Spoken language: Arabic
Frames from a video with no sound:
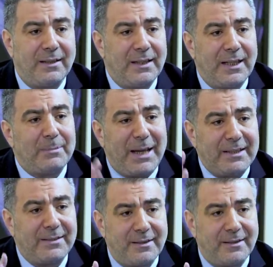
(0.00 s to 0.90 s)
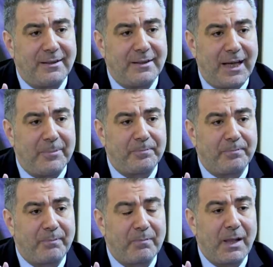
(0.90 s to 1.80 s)
والباحثين نعم. نعم
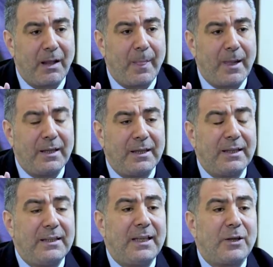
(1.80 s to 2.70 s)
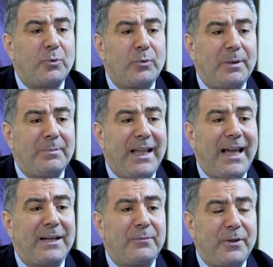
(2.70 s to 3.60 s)
يقول
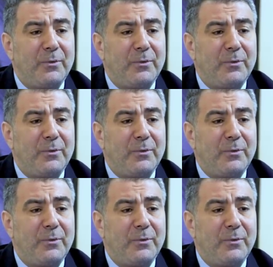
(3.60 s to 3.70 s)
بالحرف